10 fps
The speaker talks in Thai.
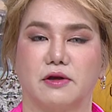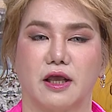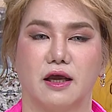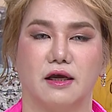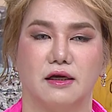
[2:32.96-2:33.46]
ตอนนี้
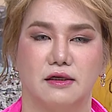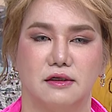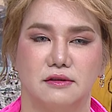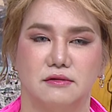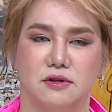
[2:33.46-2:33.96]
มันบาลาน
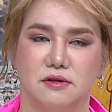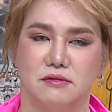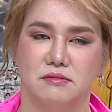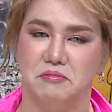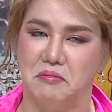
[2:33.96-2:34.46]
ซ์มันเหมือนกัน
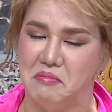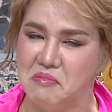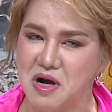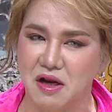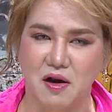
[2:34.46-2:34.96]
เลยหน้า
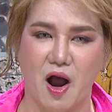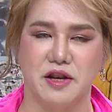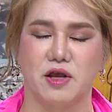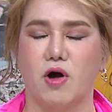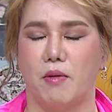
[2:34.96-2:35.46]
เมื่อก่อ
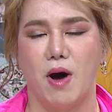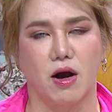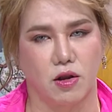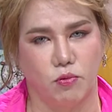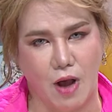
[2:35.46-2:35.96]
นนี่ขอบ
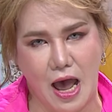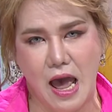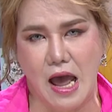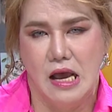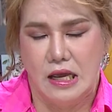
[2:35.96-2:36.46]
อกเลยว่า
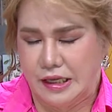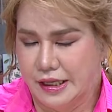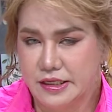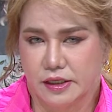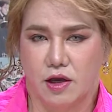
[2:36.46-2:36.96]

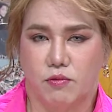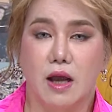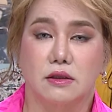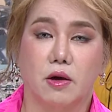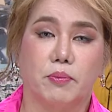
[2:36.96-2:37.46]
คิดอย่างเดียว
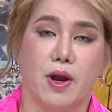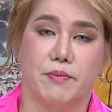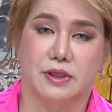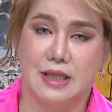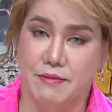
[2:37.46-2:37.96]
ว่าต้องปล่อย
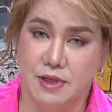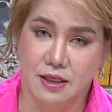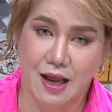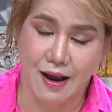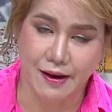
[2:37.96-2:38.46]
ไปตามย
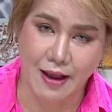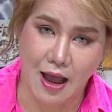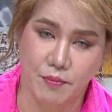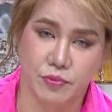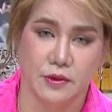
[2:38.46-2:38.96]
ถากร
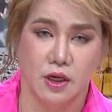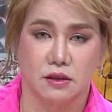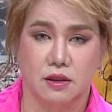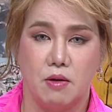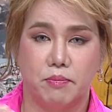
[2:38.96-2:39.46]
รม
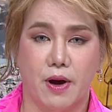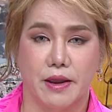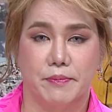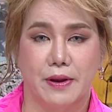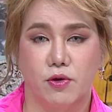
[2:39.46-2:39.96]
ต้องปล่
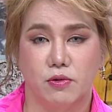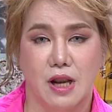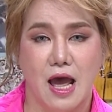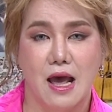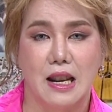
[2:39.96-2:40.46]
อยผิว
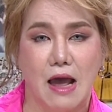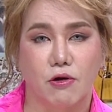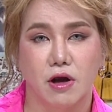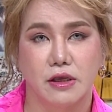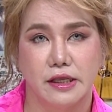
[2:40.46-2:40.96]
หน้าแล้ว
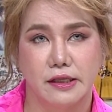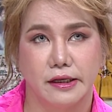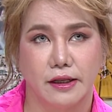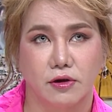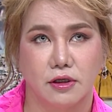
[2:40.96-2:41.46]
ก็คิดอ
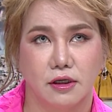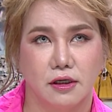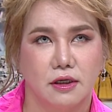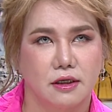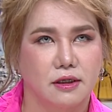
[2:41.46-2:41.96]
ย่างเดียวคือ
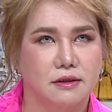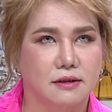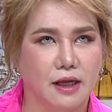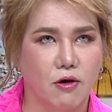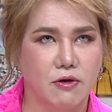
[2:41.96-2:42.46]

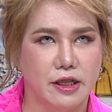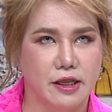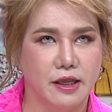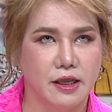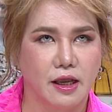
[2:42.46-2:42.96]
เกาห
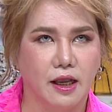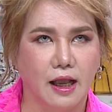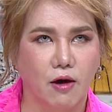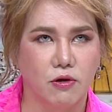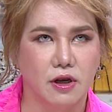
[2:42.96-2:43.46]
ลี
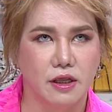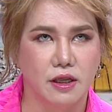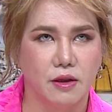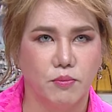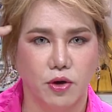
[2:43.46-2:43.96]
เกาหลี
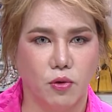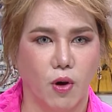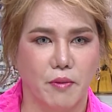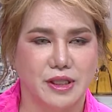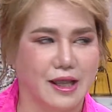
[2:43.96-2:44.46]
บน
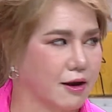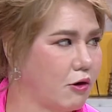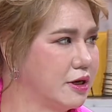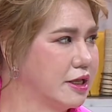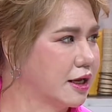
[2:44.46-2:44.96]
หัวมีแต่เกาหลี